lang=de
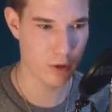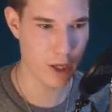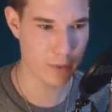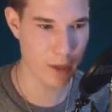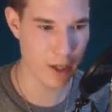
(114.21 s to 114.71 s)

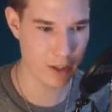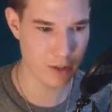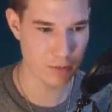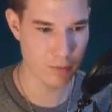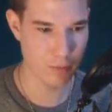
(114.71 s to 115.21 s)
Leck
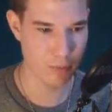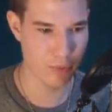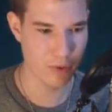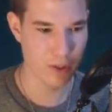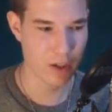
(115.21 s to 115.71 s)
mich!
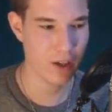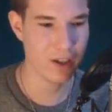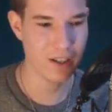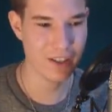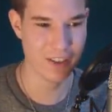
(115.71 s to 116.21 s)

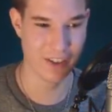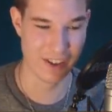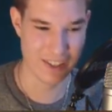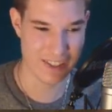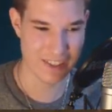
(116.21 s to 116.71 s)
oh
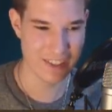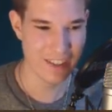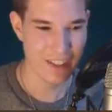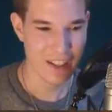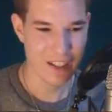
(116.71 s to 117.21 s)

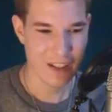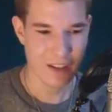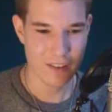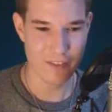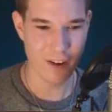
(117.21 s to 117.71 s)

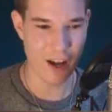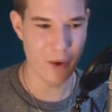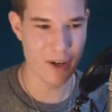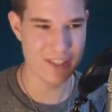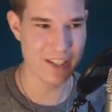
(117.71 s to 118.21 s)
Gott. Voll
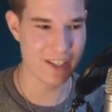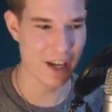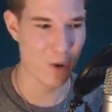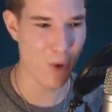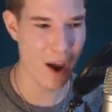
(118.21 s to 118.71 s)
High
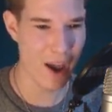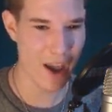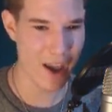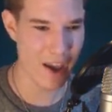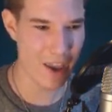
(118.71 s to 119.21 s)
hier.
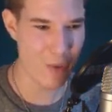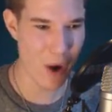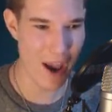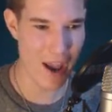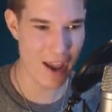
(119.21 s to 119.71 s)
Way,
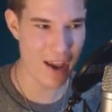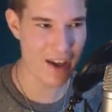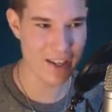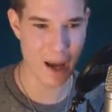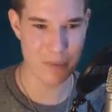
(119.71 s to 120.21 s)

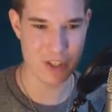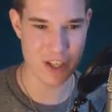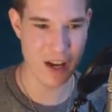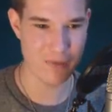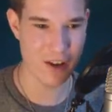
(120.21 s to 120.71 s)
way. Ich hab's
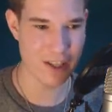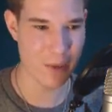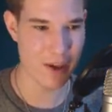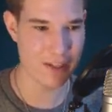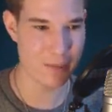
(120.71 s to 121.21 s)
geschafft, weil ich der
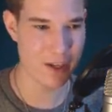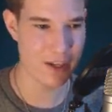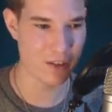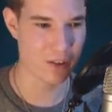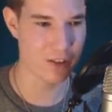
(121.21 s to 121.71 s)
Beste
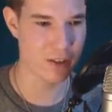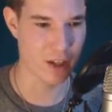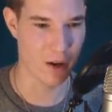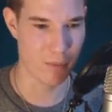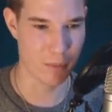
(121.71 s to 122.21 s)
bin. Und
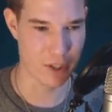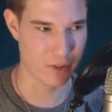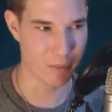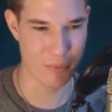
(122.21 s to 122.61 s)
ja, Mitte.